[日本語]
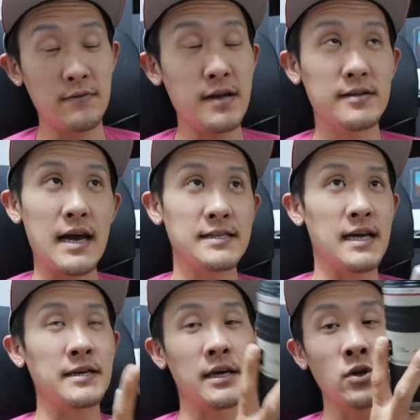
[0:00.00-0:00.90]
いわゆる第
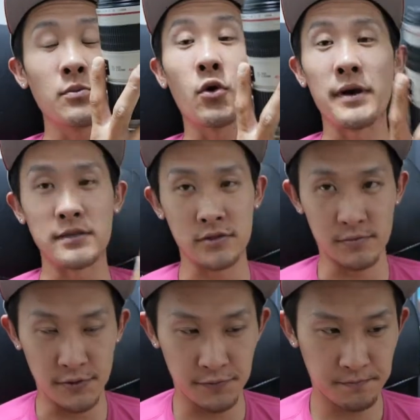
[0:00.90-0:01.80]
三元の望遠
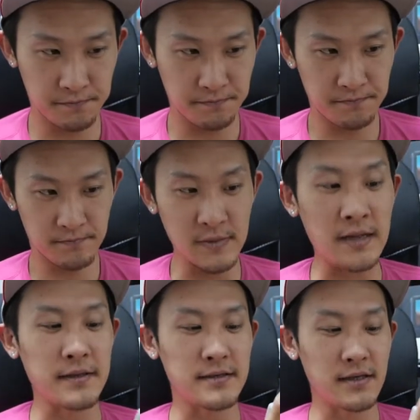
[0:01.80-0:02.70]
ズーム
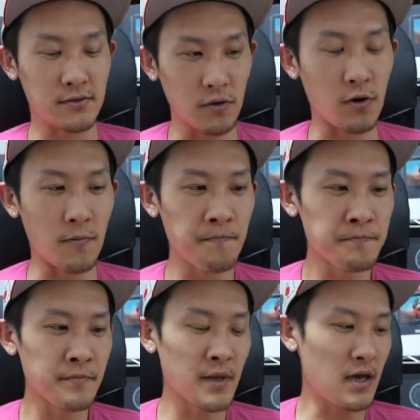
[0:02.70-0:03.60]
なんですけど、
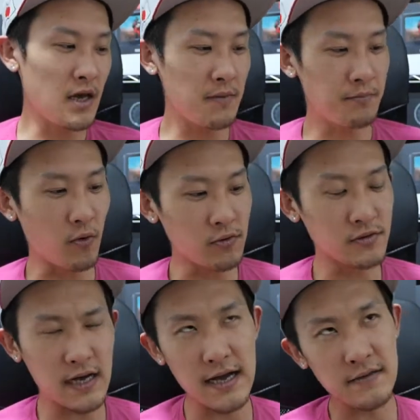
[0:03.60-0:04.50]

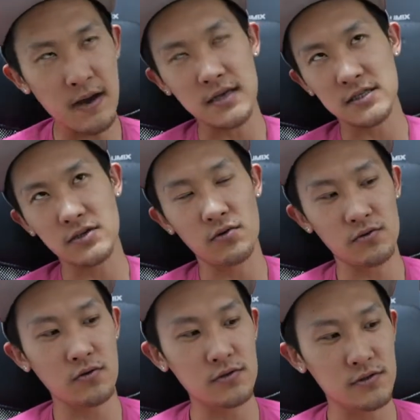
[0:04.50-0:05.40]
僕が今仕
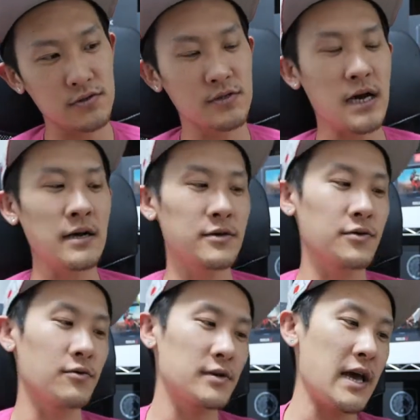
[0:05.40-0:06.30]
事をする環
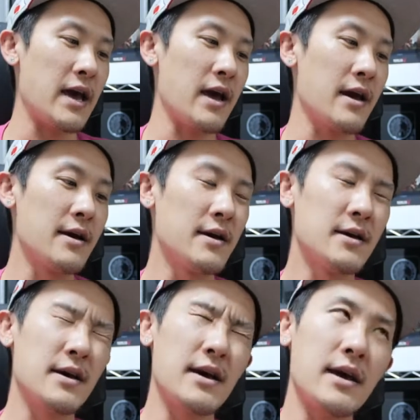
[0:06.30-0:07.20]
境で、
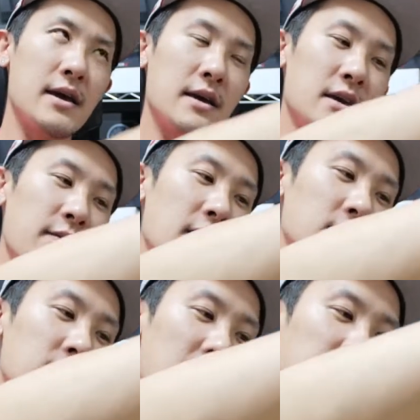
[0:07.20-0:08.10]
いわゆ
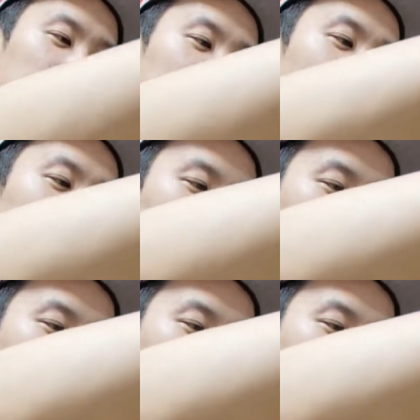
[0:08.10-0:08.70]
る第三元っ